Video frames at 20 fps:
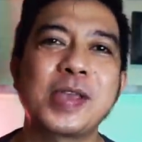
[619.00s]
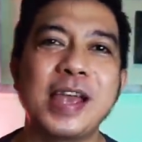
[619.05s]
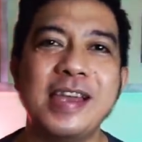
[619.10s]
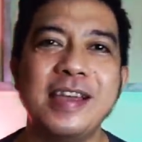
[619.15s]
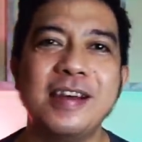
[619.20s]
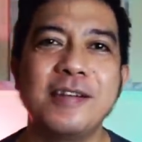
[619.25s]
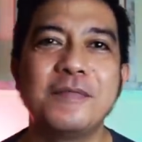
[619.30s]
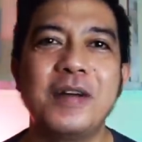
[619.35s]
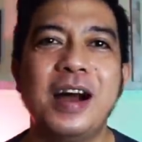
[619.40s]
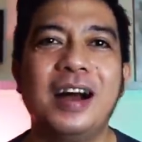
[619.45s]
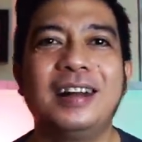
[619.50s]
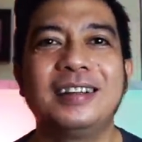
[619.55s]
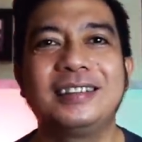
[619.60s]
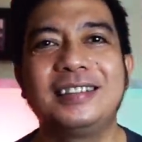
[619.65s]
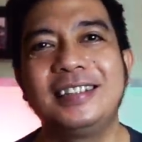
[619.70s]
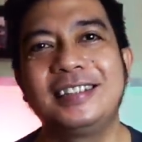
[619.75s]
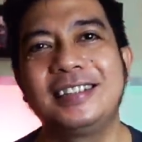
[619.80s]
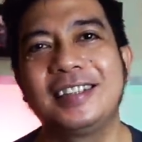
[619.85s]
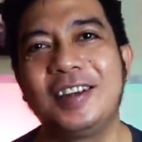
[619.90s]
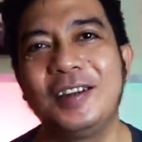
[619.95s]
sayang banget
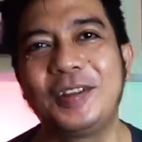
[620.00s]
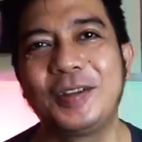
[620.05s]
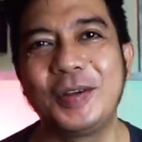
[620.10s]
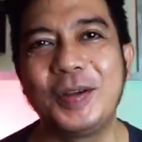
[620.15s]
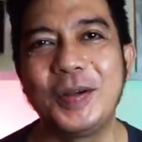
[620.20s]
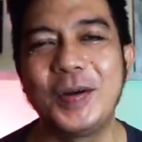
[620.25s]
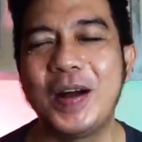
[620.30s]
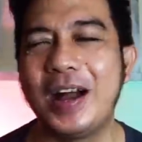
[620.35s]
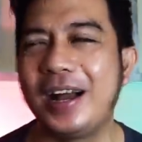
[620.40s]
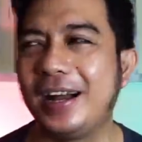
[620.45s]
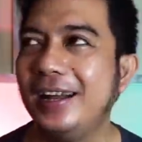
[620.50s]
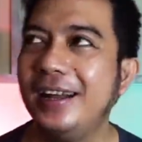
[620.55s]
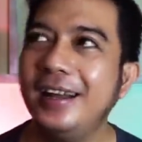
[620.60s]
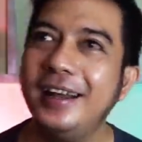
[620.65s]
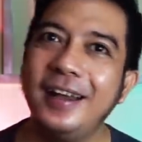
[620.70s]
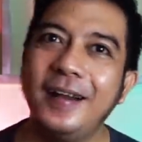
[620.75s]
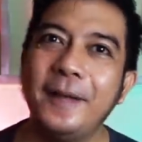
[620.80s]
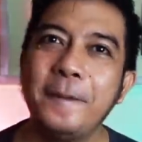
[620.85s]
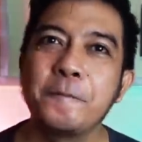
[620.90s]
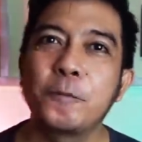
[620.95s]
sih segitu doang
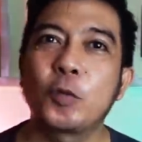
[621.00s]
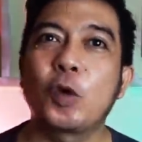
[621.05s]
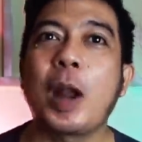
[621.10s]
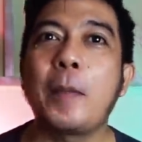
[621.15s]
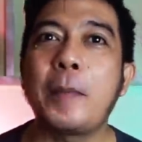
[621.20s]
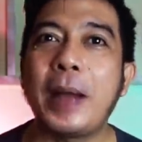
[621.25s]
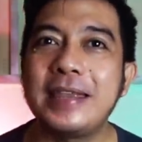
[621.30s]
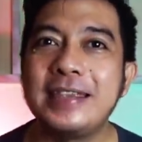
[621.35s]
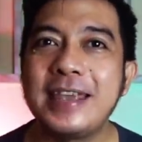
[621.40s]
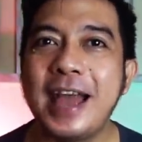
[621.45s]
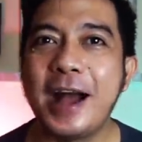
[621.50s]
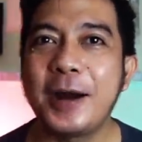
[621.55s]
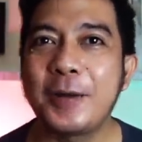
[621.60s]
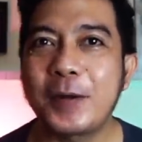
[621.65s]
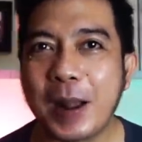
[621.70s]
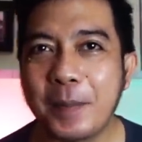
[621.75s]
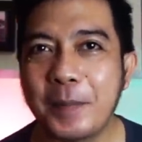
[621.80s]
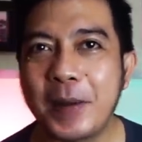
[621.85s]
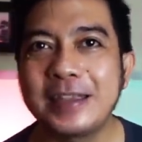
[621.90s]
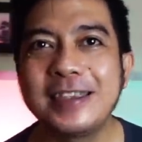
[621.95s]
kurang panjang
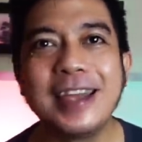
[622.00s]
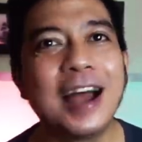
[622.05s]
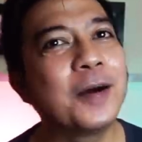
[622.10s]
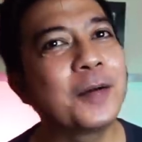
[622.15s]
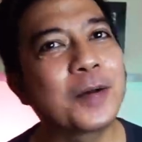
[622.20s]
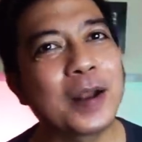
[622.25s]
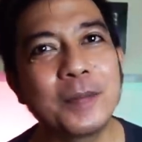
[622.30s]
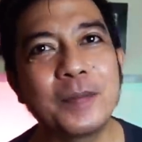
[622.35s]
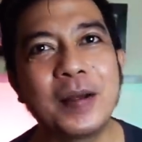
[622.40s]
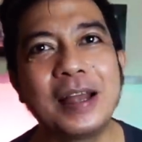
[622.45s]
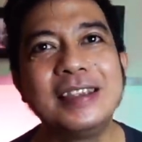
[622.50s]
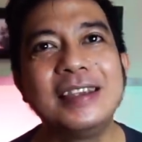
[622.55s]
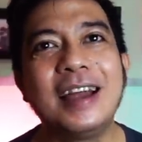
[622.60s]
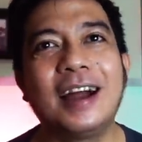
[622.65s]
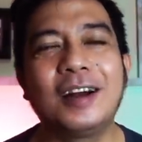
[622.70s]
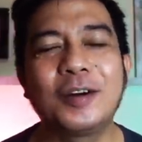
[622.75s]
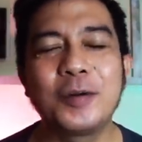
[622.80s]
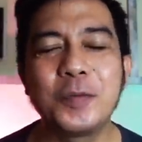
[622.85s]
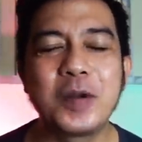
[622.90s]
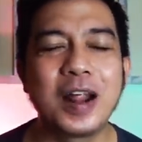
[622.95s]
kurang panjang kurang panjang
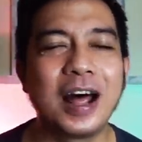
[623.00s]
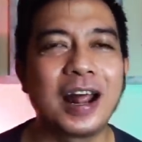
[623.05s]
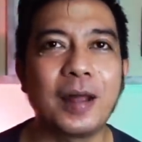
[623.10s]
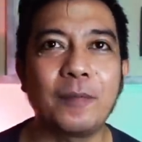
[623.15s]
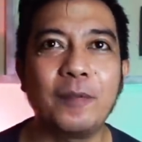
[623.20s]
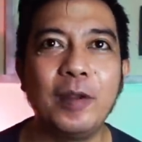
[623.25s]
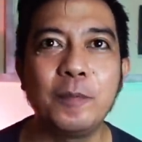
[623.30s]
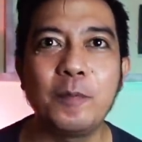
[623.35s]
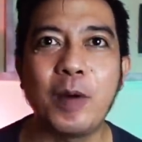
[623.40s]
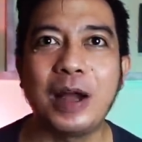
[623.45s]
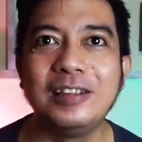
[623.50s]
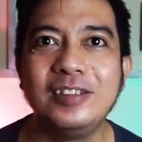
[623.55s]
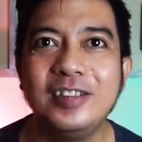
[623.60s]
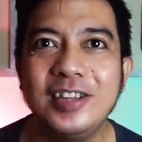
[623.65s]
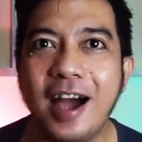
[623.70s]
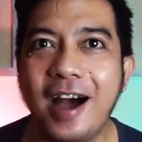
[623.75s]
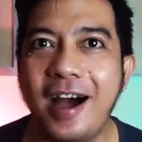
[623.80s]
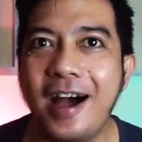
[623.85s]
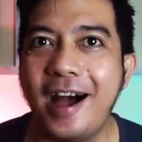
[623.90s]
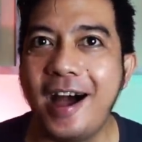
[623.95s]
aku berharap ini
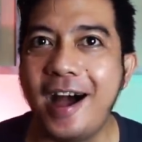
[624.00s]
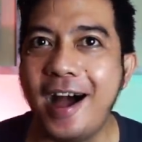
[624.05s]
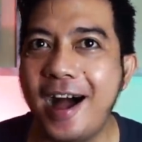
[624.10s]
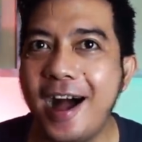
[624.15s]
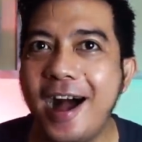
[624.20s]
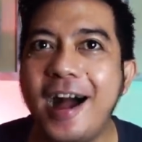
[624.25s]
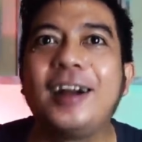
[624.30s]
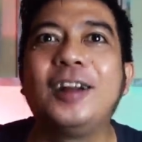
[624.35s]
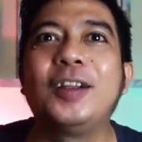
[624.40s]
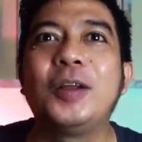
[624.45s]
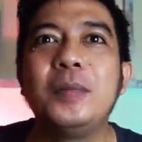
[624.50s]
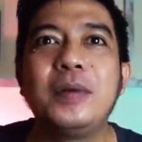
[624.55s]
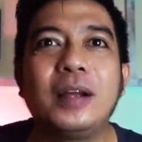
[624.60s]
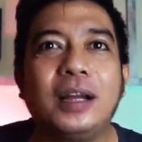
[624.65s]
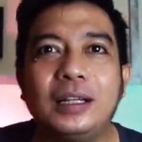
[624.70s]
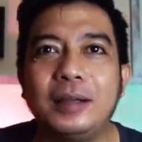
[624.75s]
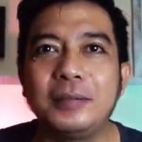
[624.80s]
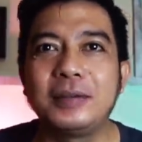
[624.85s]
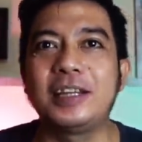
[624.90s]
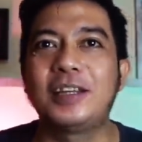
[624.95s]
panjang gitu biar
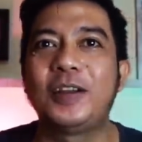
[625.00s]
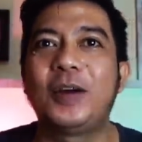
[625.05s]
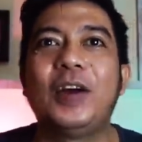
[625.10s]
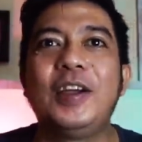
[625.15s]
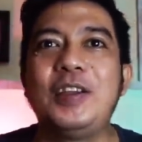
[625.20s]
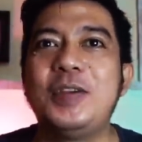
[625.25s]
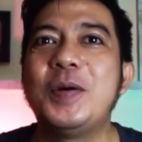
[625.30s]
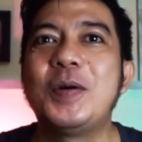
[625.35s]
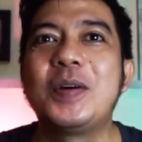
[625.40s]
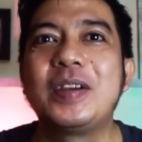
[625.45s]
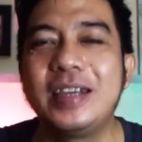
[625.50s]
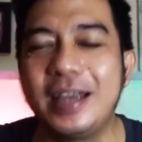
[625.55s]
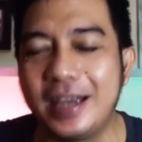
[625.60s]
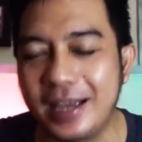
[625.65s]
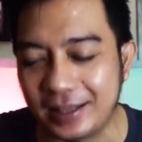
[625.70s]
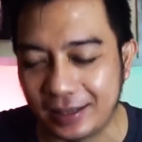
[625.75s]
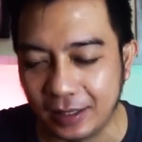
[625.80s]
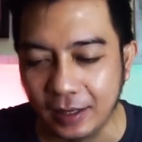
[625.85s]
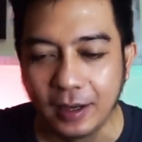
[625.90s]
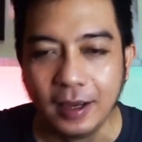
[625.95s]
kita bisa joget-joget